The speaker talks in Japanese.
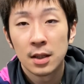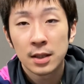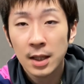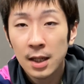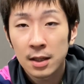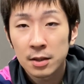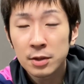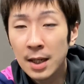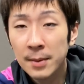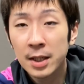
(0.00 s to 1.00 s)
ただ
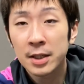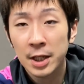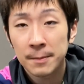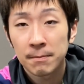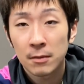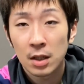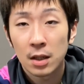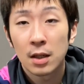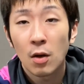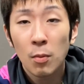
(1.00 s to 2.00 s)
裏面に
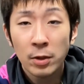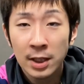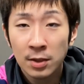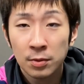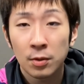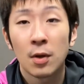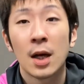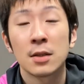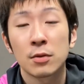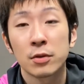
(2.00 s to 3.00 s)
表ソフトを
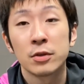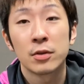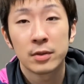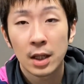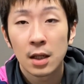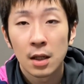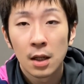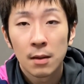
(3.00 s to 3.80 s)
貼ることによって